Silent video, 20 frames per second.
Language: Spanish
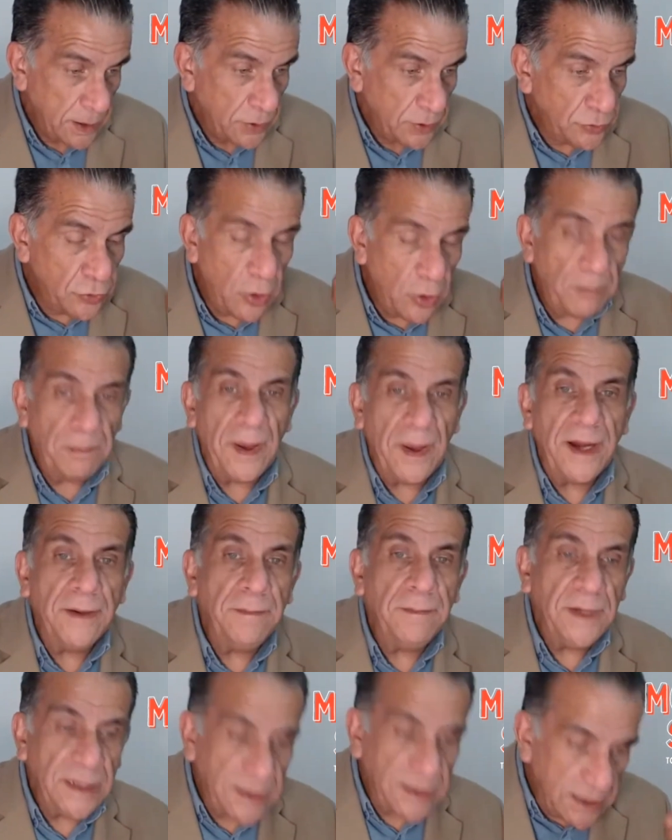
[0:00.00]
no
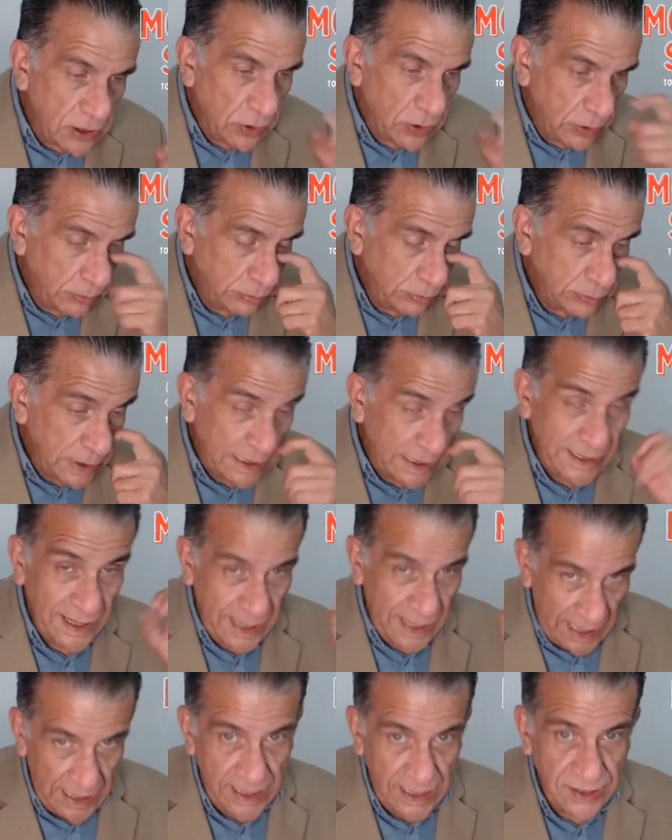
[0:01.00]
permitió, el de
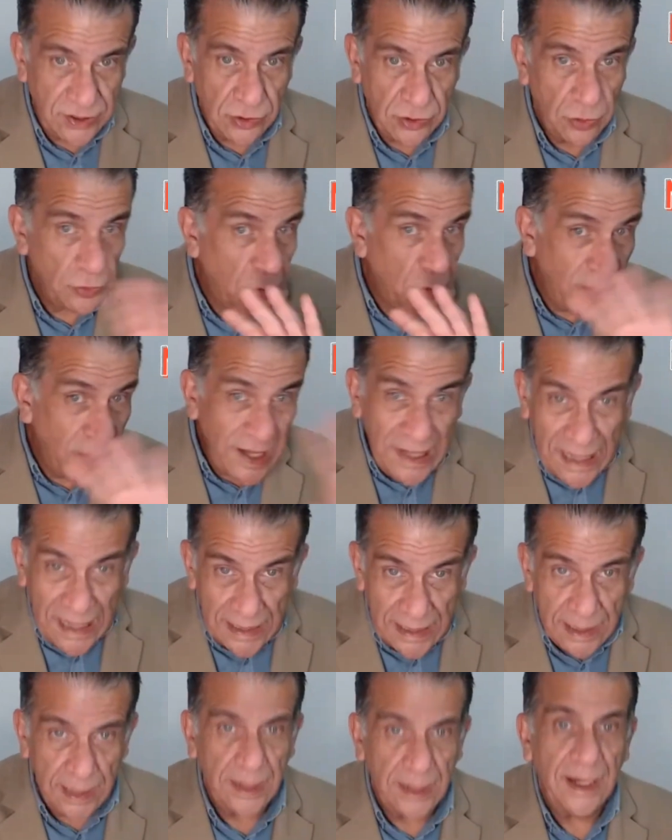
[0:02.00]
Jalisco, no el
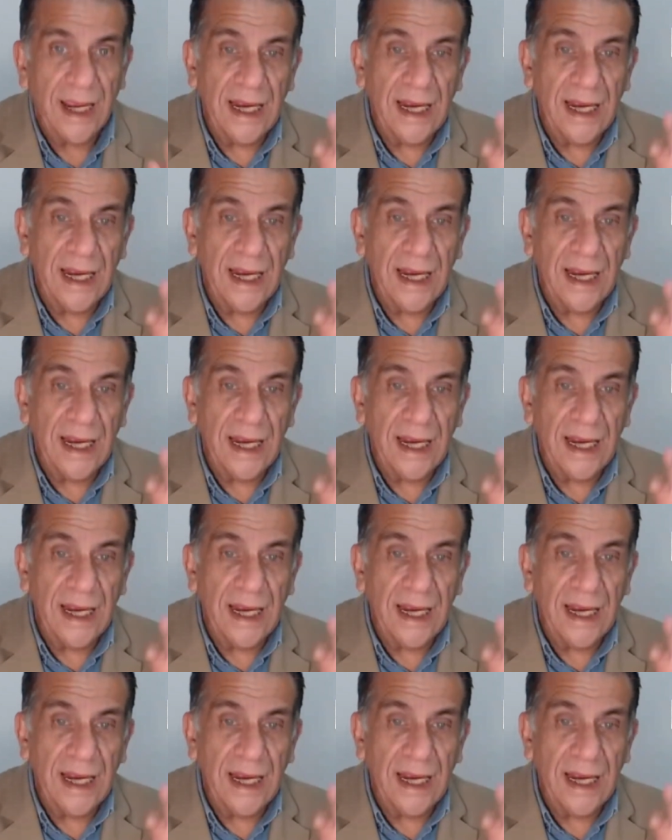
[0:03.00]
INE,